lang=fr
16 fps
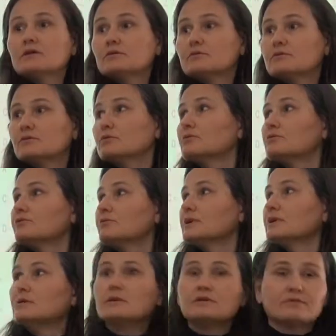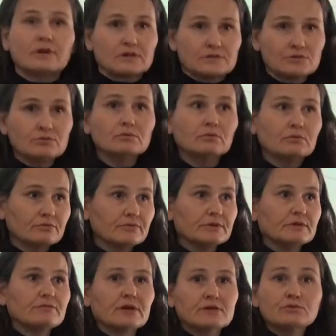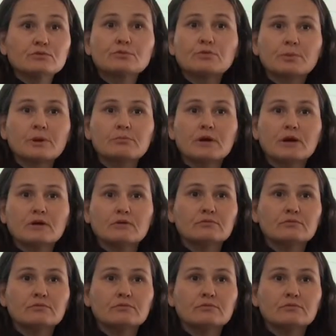Si on fait euh, les fractions, on fait des fractions sur primaire.